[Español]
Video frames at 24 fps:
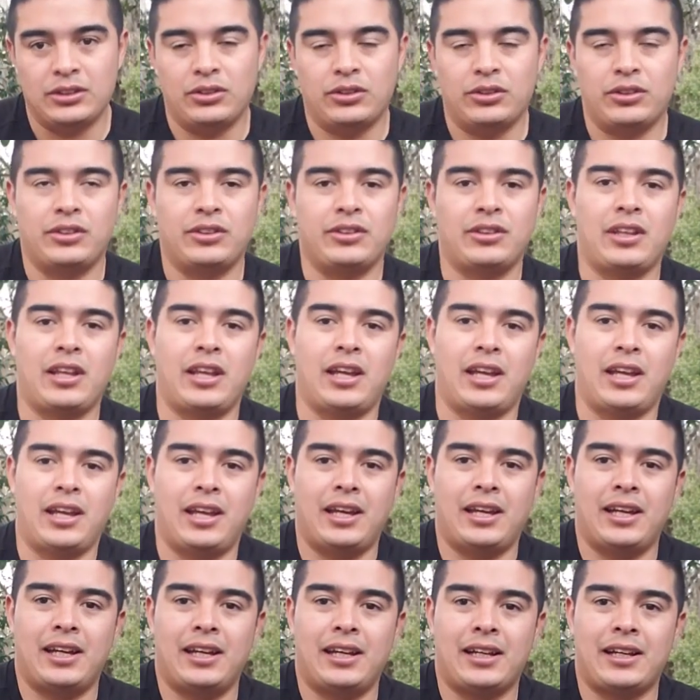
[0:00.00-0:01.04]

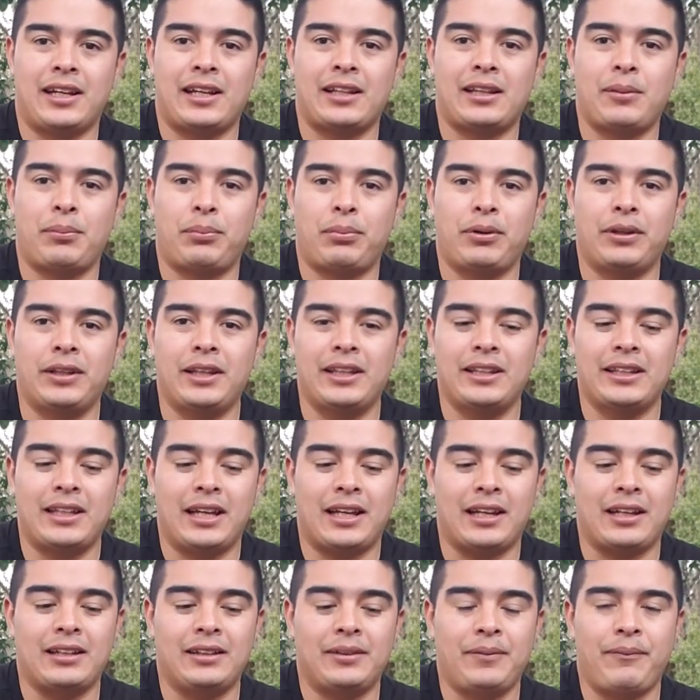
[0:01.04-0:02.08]
de, que te pueden
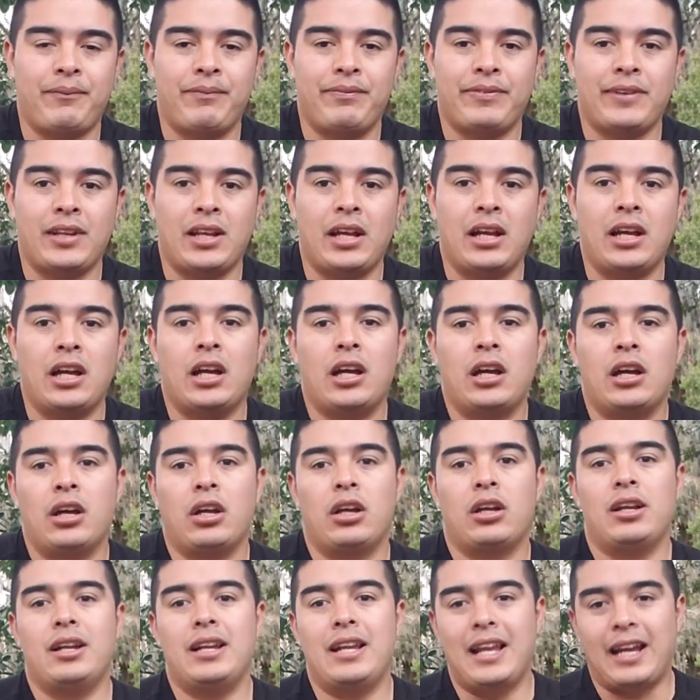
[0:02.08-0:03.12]
dar
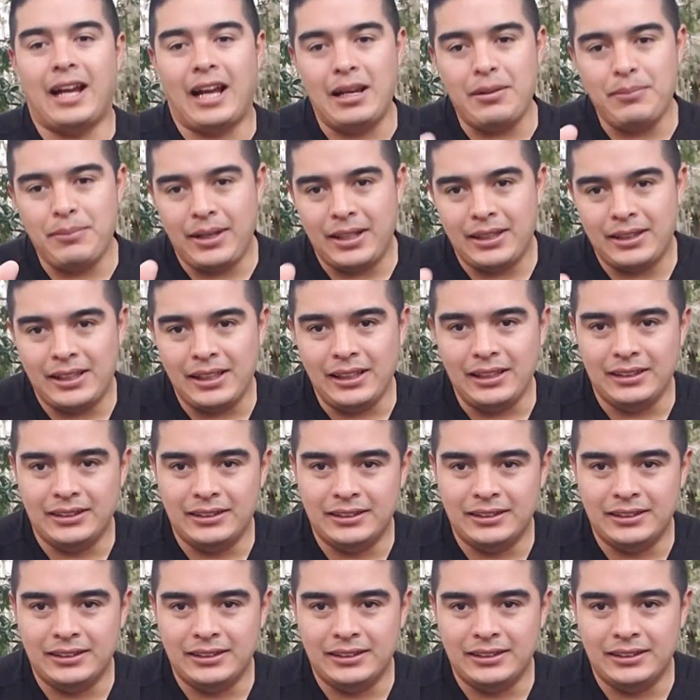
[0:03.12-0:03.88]
legalmente,